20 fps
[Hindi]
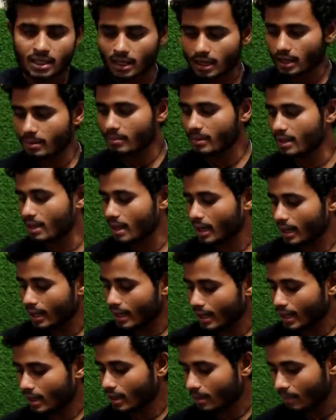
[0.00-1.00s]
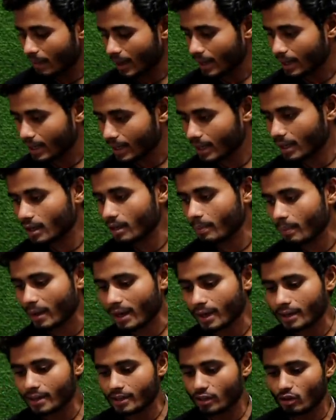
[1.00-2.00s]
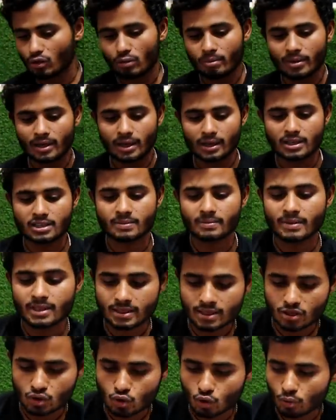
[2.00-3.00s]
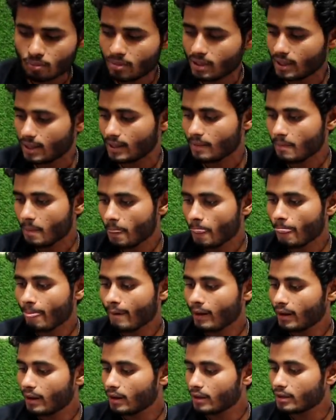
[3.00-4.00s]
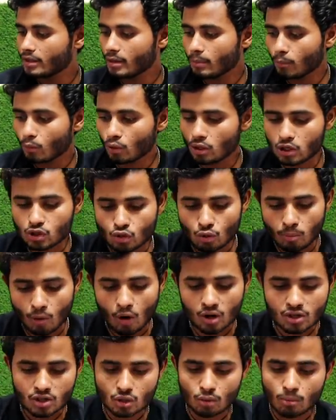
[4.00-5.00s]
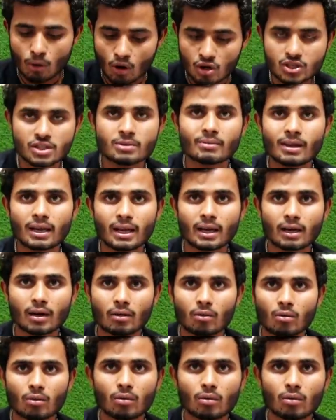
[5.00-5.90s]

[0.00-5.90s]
हाँ, करके मिल जाएगा एक एक पैकेट एक एक पैकेट देखो भैया इसमें से जो भी है ये पूरा जो बॉक्स है वो बॉक्स ही मिलेगा